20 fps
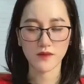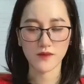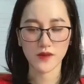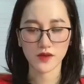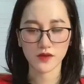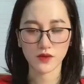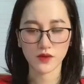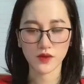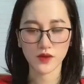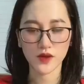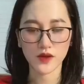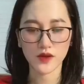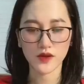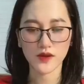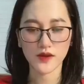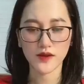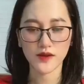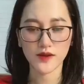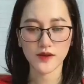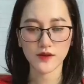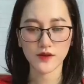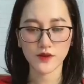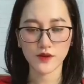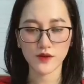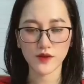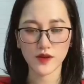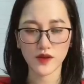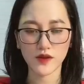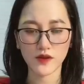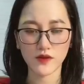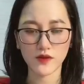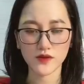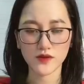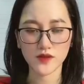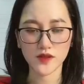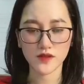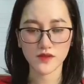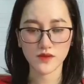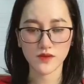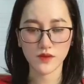mà thôi Cố cần Ngôn
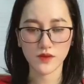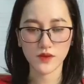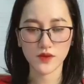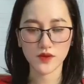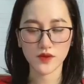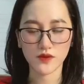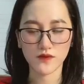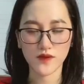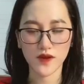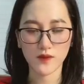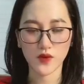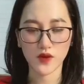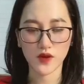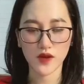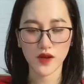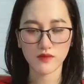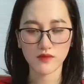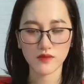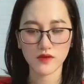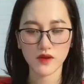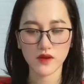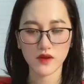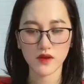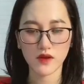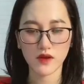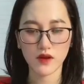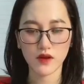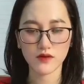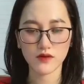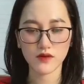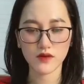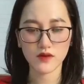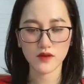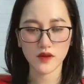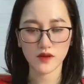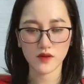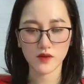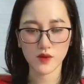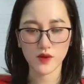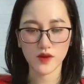giận dỗi trốn vào một góc Còn Khương
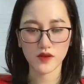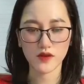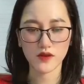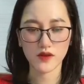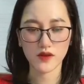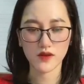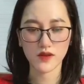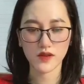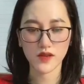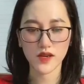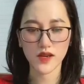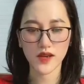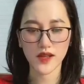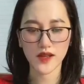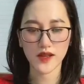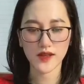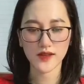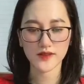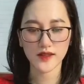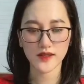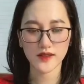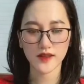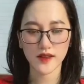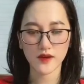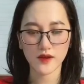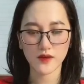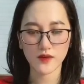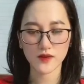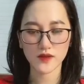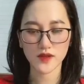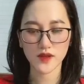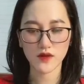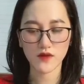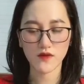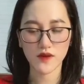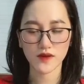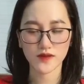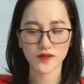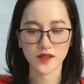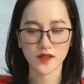Nhật Thụy nhận nghi lễ dắt tay cô dâu
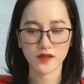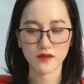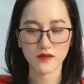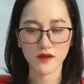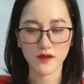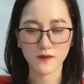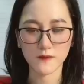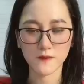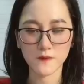vào sảnh đường